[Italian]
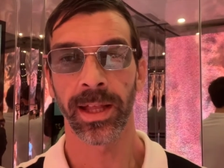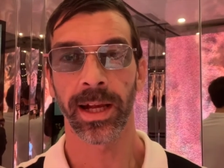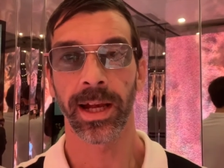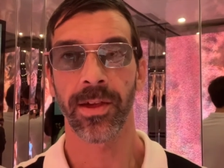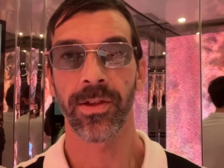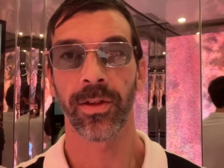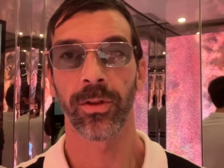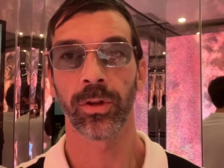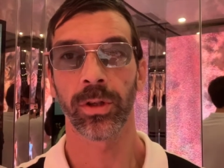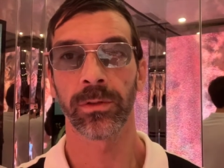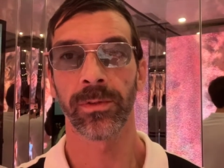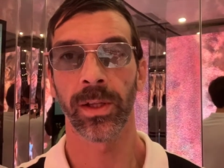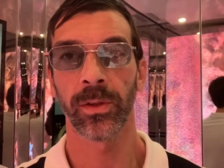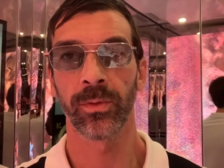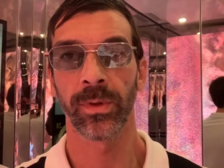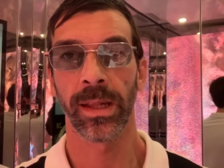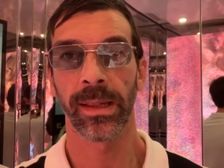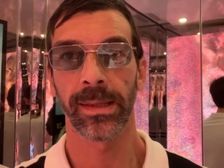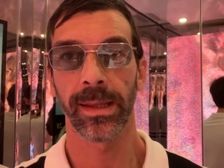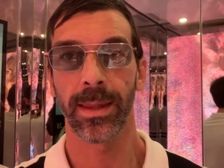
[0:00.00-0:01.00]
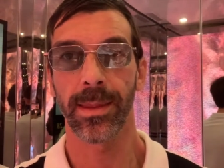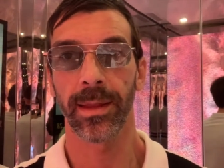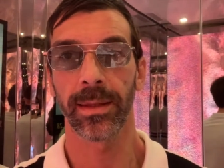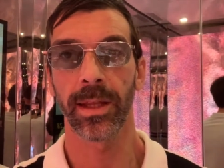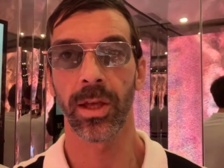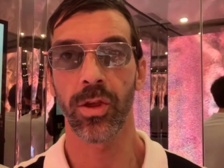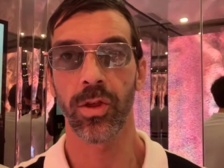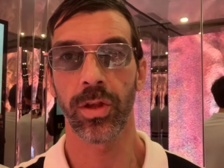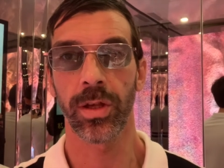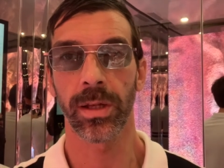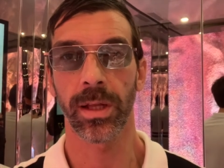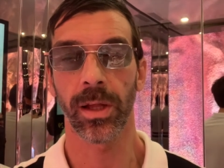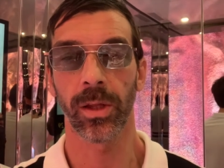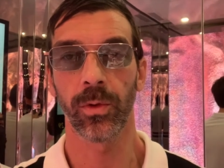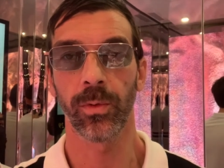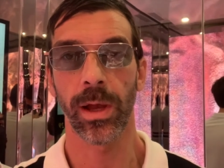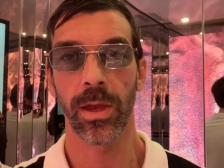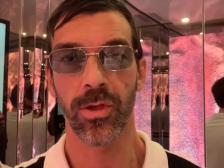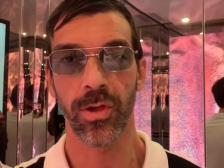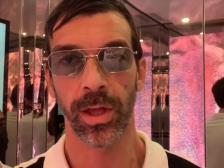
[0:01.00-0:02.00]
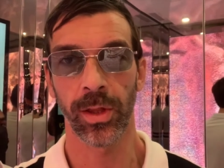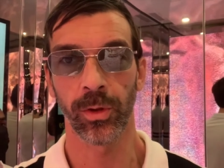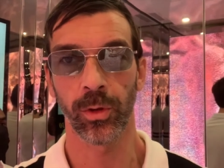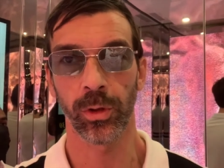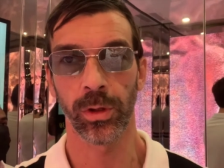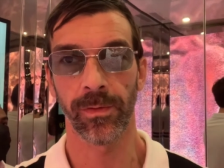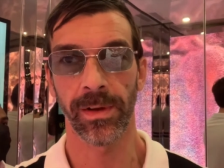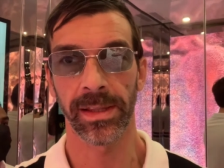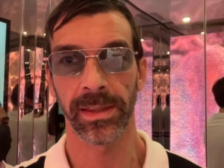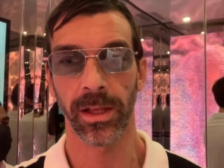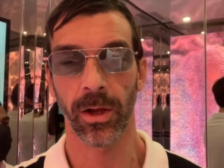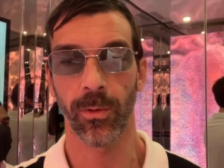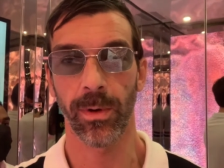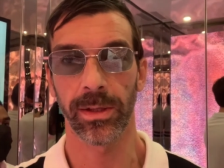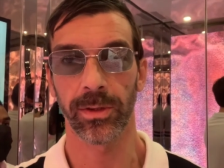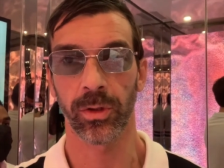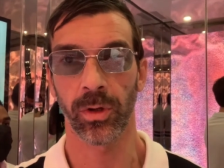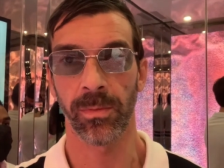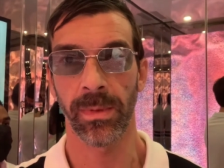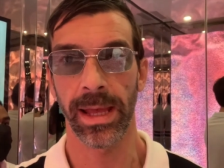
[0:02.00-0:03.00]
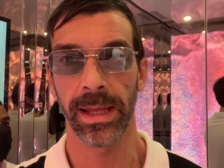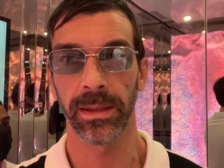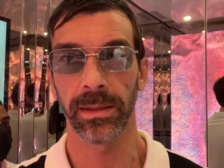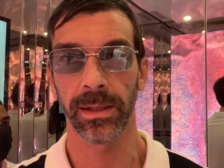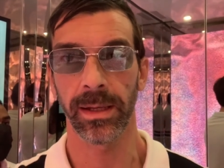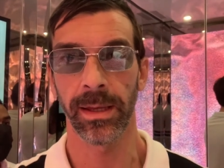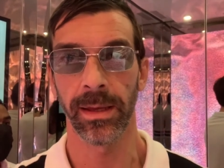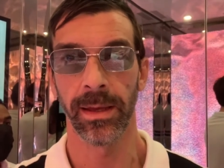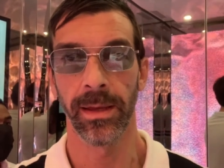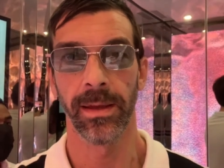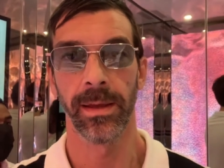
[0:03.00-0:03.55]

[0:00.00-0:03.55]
che si trova ad un'altezza di circa 294 metri